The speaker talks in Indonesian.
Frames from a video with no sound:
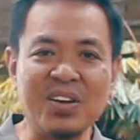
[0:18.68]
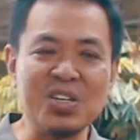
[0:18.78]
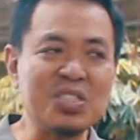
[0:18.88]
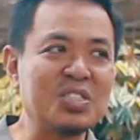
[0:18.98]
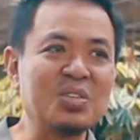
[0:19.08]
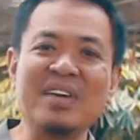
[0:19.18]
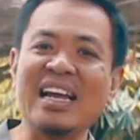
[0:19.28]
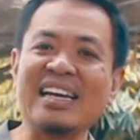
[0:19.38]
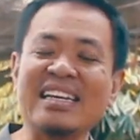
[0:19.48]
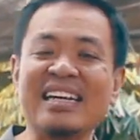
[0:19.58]
bagus, jumpa
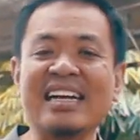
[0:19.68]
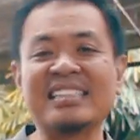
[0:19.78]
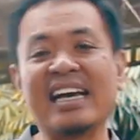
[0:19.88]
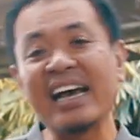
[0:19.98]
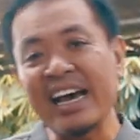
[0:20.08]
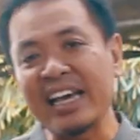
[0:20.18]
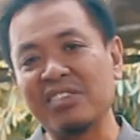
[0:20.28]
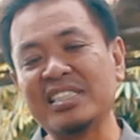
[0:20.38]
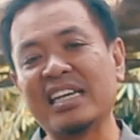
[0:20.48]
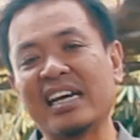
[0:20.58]
lagi dengan saya
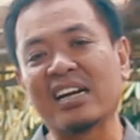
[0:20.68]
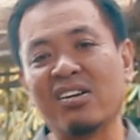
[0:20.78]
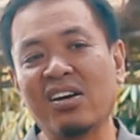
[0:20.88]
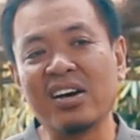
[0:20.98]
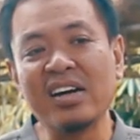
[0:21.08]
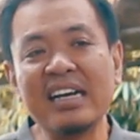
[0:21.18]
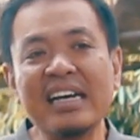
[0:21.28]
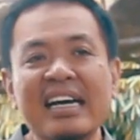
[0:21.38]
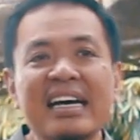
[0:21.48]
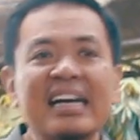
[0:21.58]
Heri Janarko. Uh,
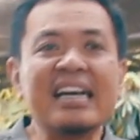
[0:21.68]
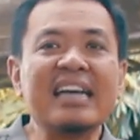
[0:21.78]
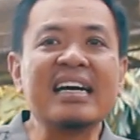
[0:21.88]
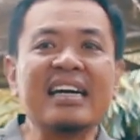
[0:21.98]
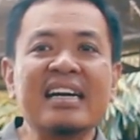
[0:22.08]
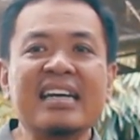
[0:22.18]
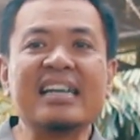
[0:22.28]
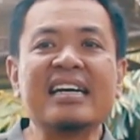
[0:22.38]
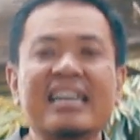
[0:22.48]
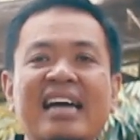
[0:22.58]

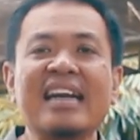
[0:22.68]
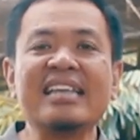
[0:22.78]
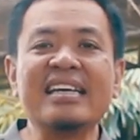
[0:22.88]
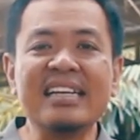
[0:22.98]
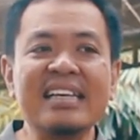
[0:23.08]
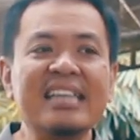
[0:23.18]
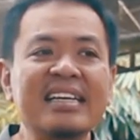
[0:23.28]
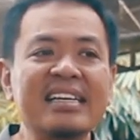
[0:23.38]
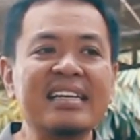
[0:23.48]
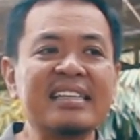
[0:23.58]
eh, kali ini
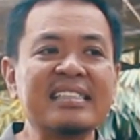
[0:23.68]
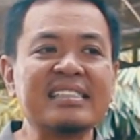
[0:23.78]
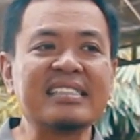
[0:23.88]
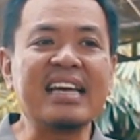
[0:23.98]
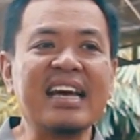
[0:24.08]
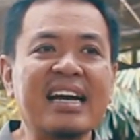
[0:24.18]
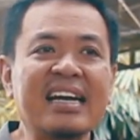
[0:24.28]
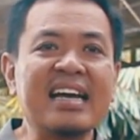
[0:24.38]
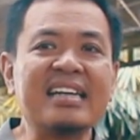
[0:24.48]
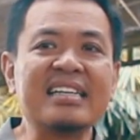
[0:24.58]
saya
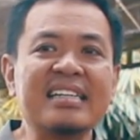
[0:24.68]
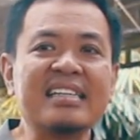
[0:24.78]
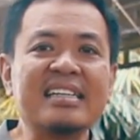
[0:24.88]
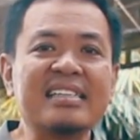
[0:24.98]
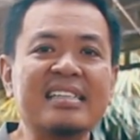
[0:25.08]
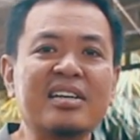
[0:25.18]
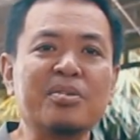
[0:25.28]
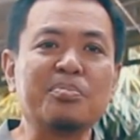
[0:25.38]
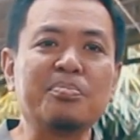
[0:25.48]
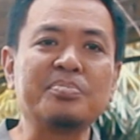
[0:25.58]
akan
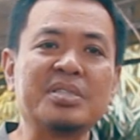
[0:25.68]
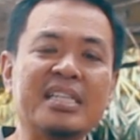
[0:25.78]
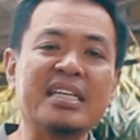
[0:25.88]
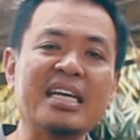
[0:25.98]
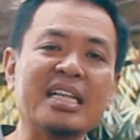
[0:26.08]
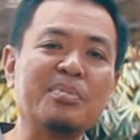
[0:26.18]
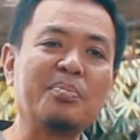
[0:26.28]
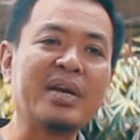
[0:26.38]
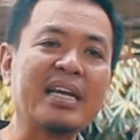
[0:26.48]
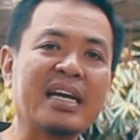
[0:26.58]
sedikit
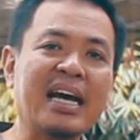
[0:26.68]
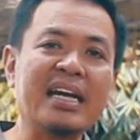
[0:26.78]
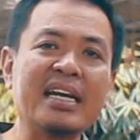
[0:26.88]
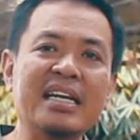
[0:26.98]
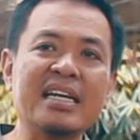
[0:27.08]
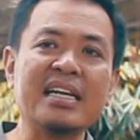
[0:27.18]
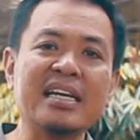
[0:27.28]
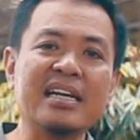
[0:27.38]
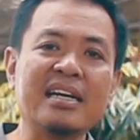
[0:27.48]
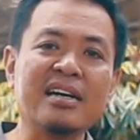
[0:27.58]
memberikan
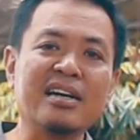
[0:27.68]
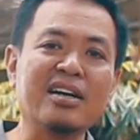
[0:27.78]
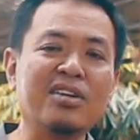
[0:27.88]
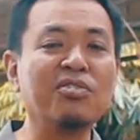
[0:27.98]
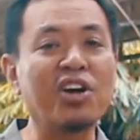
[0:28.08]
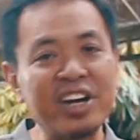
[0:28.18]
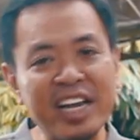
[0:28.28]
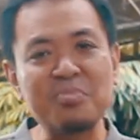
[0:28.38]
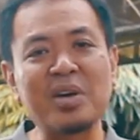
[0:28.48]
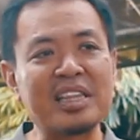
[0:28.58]
uh,
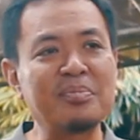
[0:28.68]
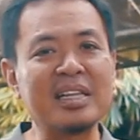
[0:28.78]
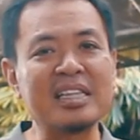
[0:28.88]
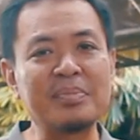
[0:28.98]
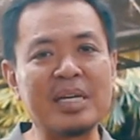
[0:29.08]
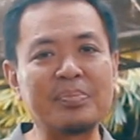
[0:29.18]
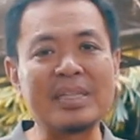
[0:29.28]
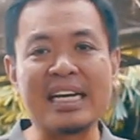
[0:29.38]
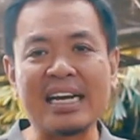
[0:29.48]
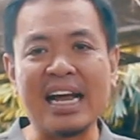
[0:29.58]
warning buat teman-teman
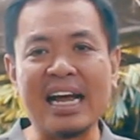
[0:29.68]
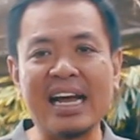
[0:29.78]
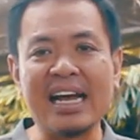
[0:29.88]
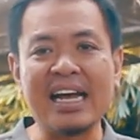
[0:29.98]
peternak